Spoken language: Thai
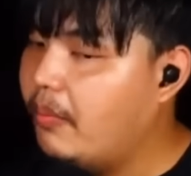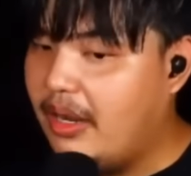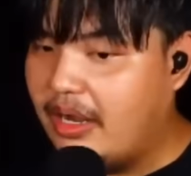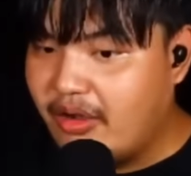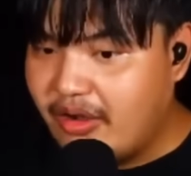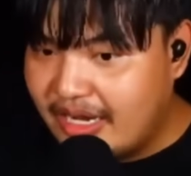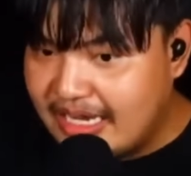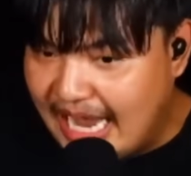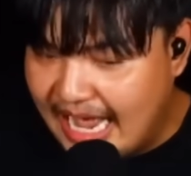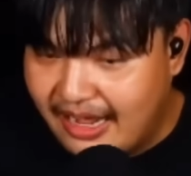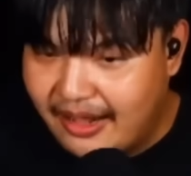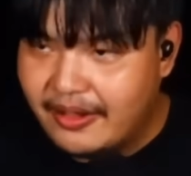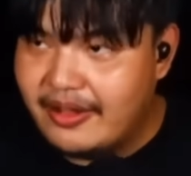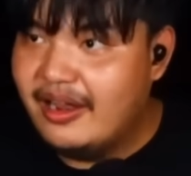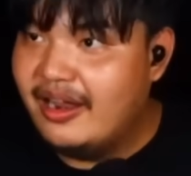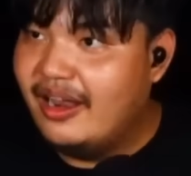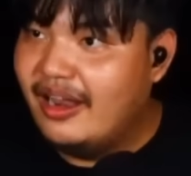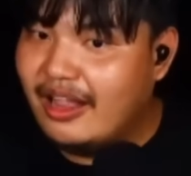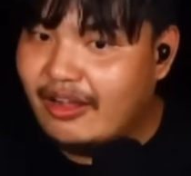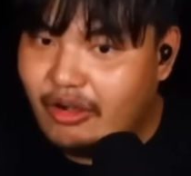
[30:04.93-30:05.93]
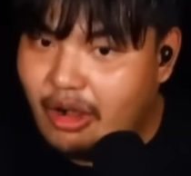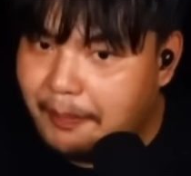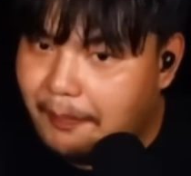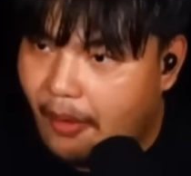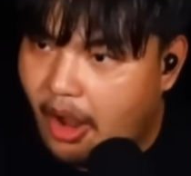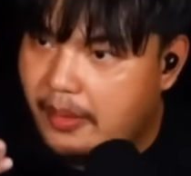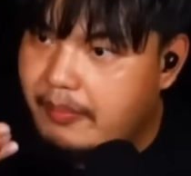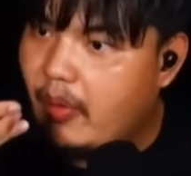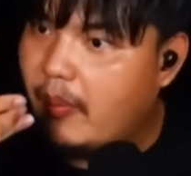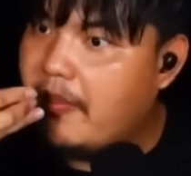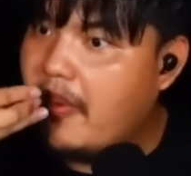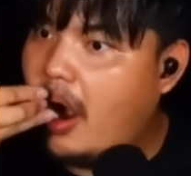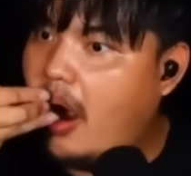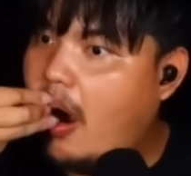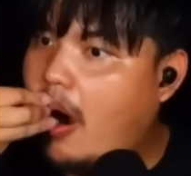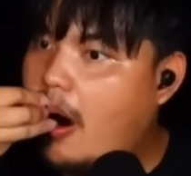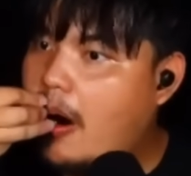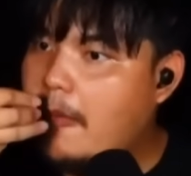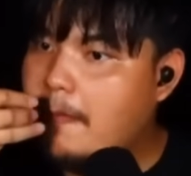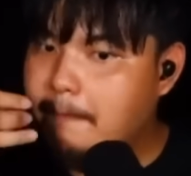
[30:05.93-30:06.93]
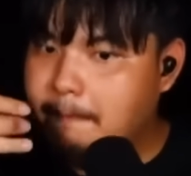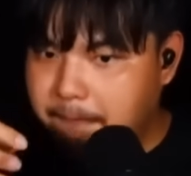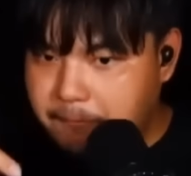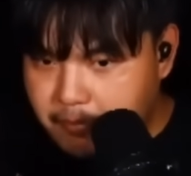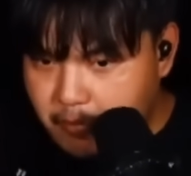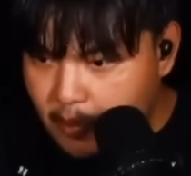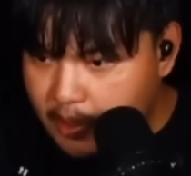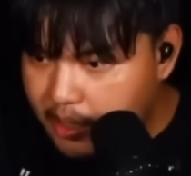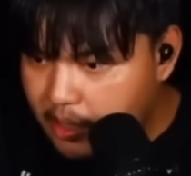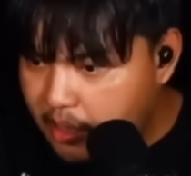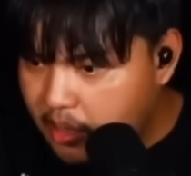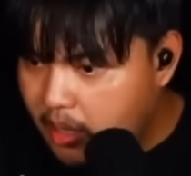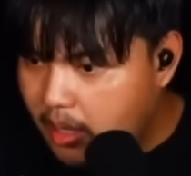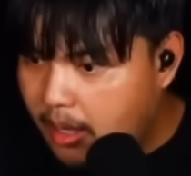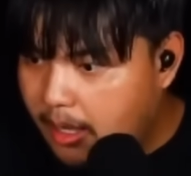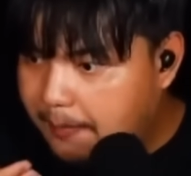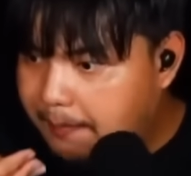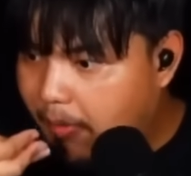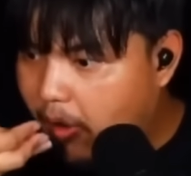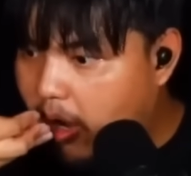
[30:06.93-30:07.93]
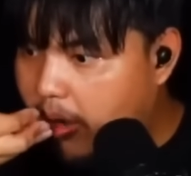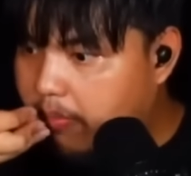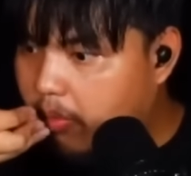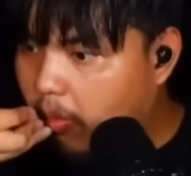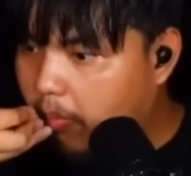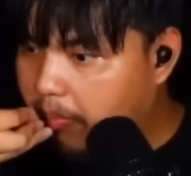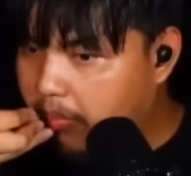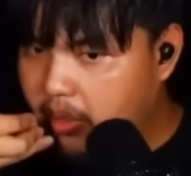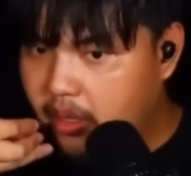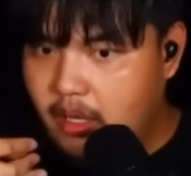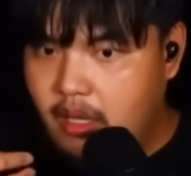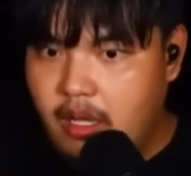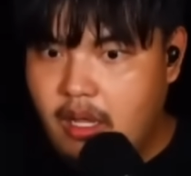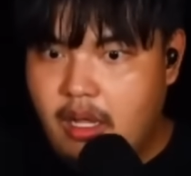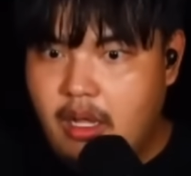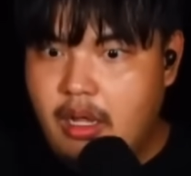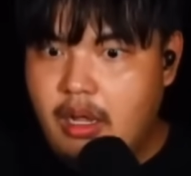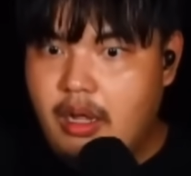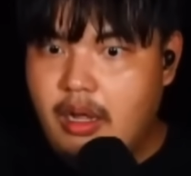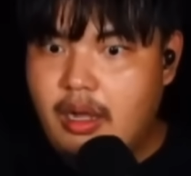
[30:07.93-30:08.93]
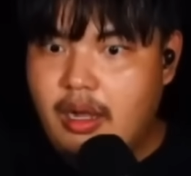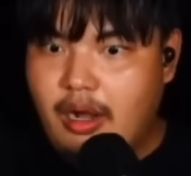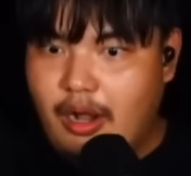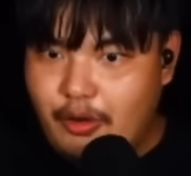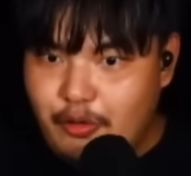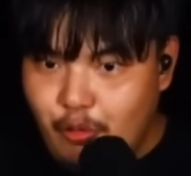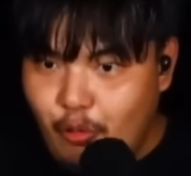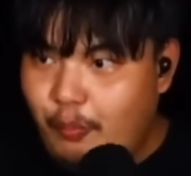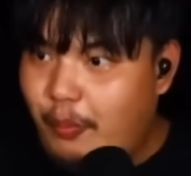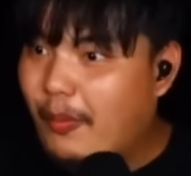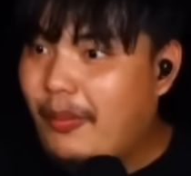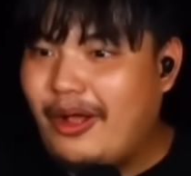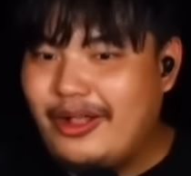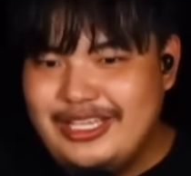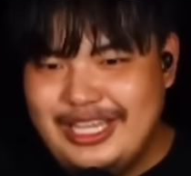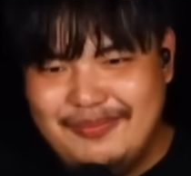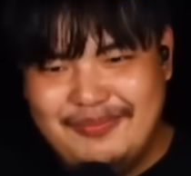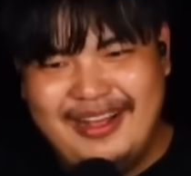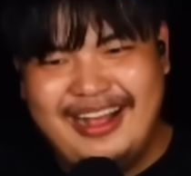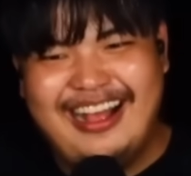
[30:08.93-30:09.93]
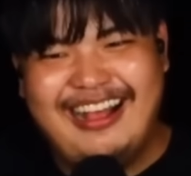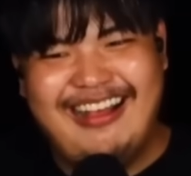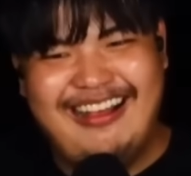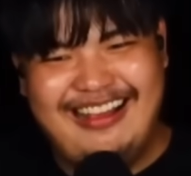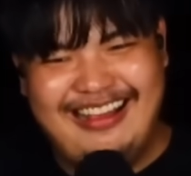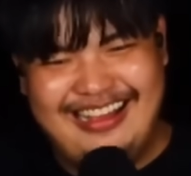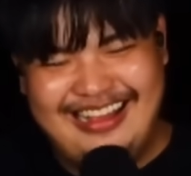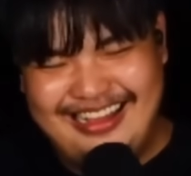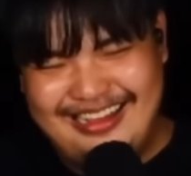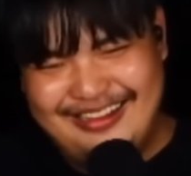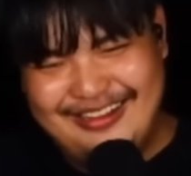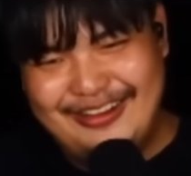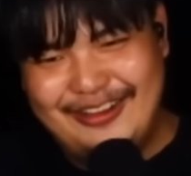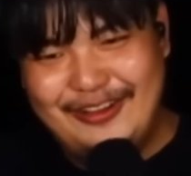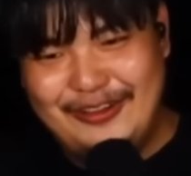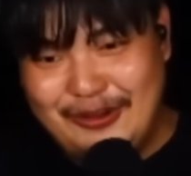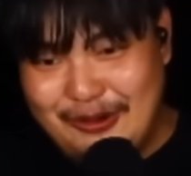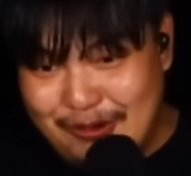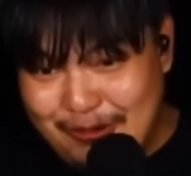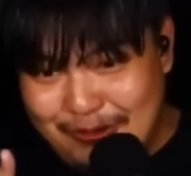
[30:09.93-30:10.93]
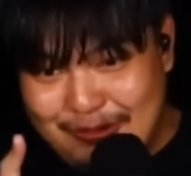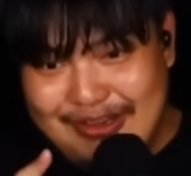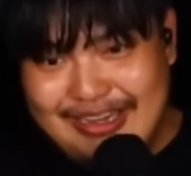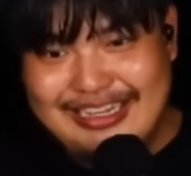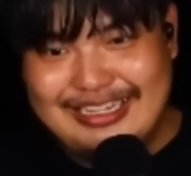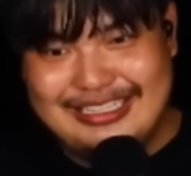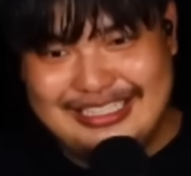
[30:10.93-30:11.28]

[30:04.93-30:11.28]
อนผมแล้วเขาก็นั่งแล้วเขาก็ป้อนผม ป้อนผม เขาดูผมเขายิ้ม you